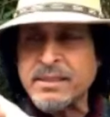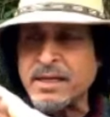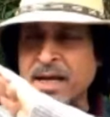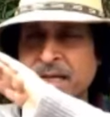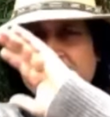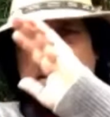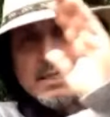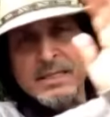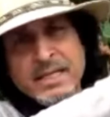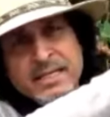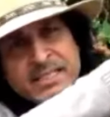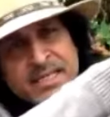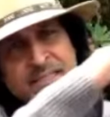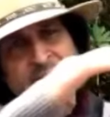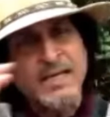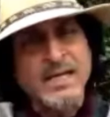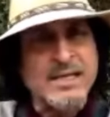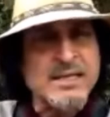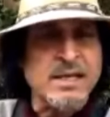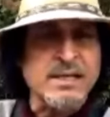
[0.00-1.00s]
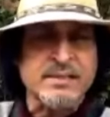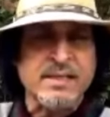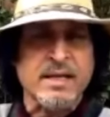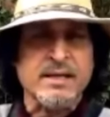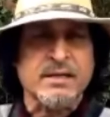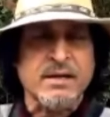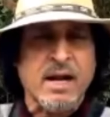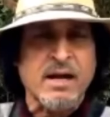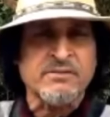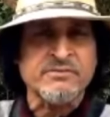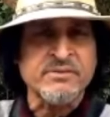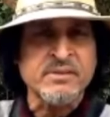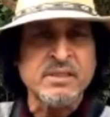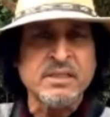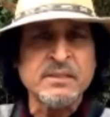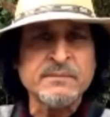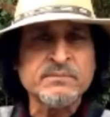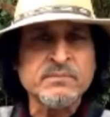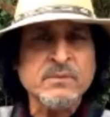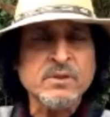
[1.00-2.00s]
तरह से नीचे चला जाता है ग्राफ
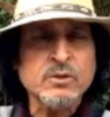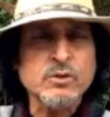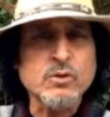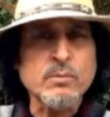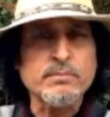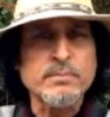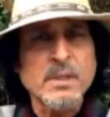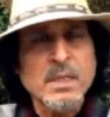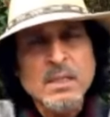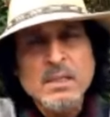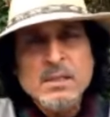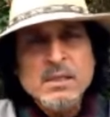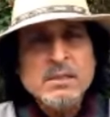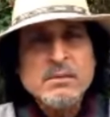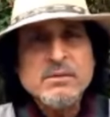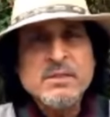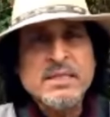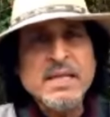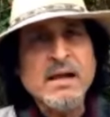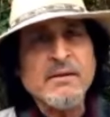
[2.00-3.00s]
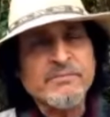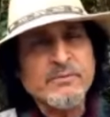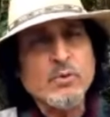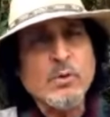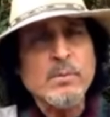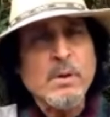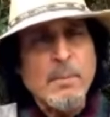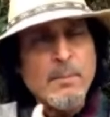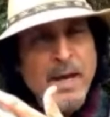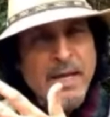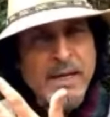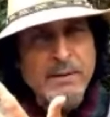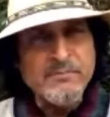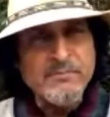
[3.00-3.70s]
तो क्या कोई हमारे